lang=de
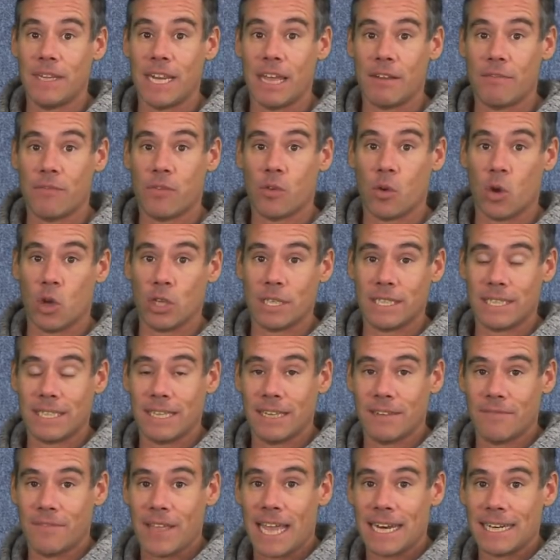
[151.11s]
wieder
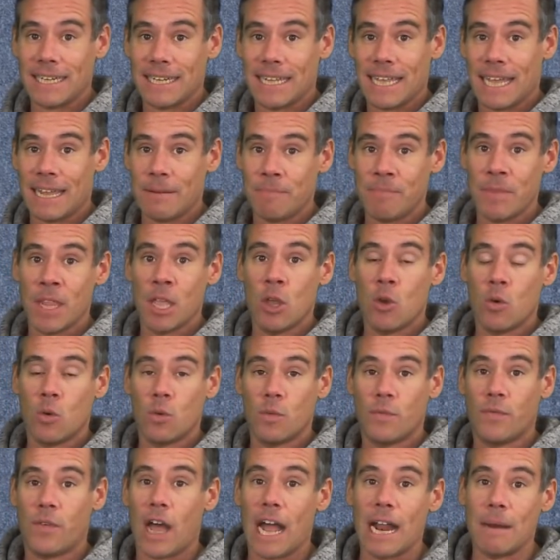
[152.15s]
frostig werden kann
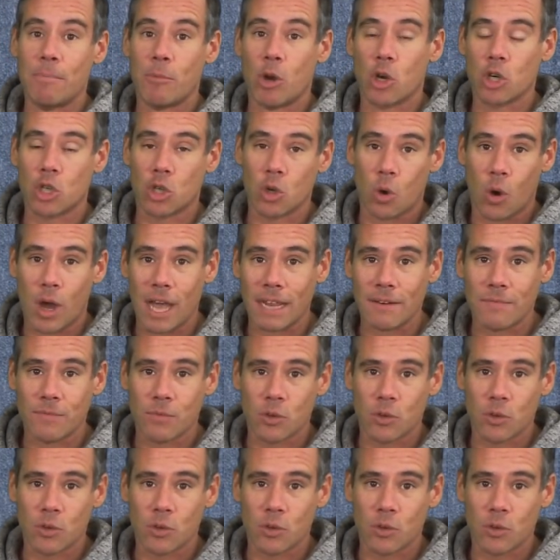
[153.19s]
und vor allem auch dort,